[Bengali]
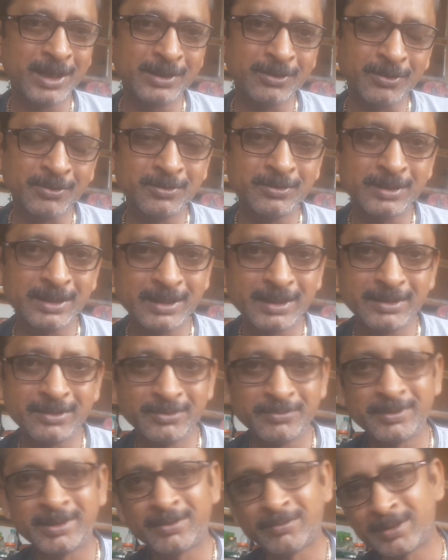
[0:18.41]
না তখন থেকেই
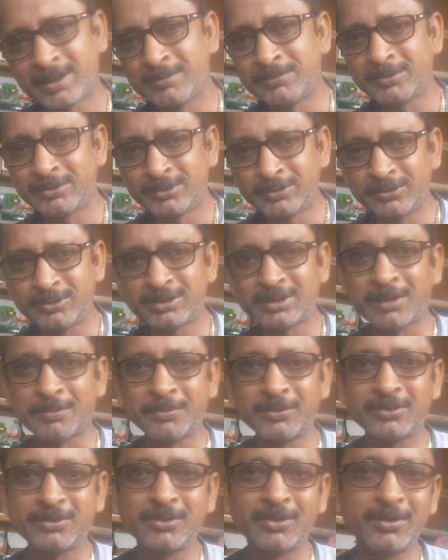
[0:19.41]
তুমি আমাকে প্রচুর
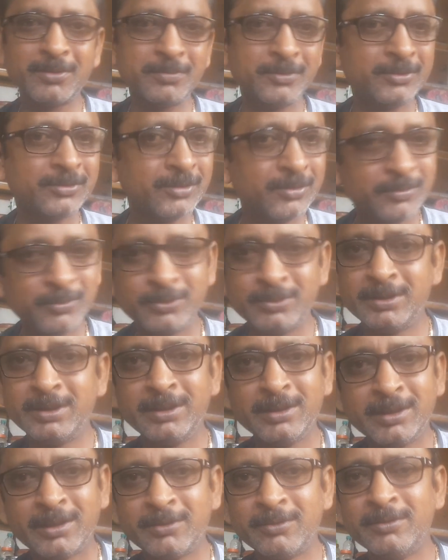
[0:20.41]
সাপোর্ট করো প্রচুর
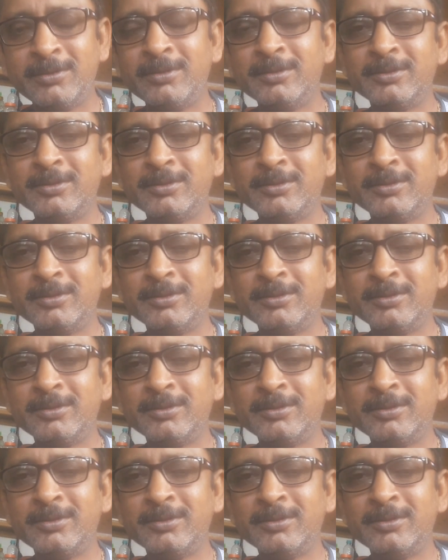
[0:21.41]
বুদ্ধি দাও